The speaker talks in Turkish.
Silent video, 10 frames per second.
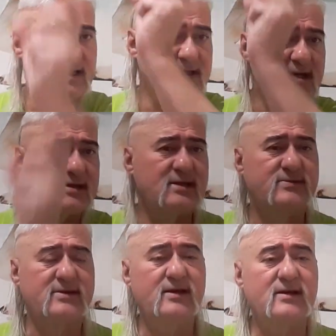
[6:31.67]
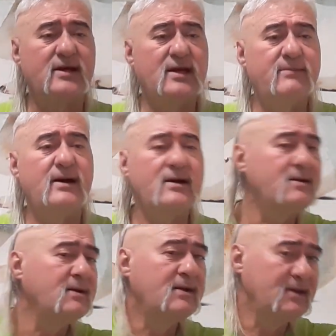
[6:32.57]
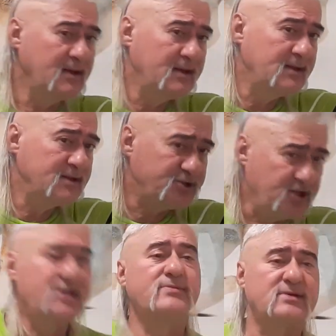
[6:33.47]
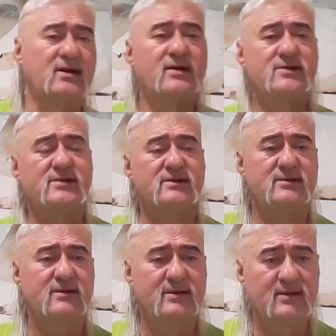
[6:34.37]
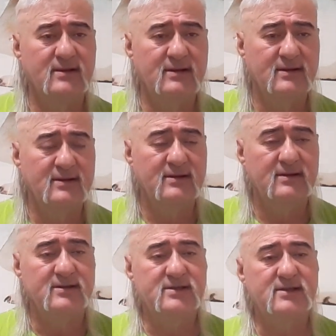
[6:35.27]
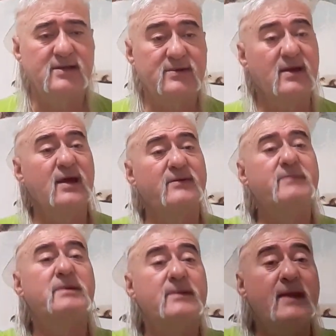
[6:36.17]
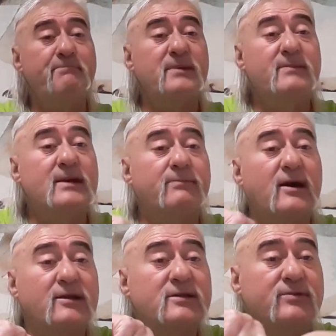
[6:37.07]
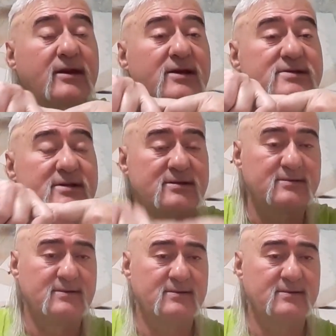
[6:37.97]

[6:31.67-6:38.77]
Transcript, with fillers: Hindistan temsil eder. Lama Çin'i temsil eder arkadaşlar. Çin temsil Ve bir, hep birbirine bağlıdır bunlar arkadaşlar.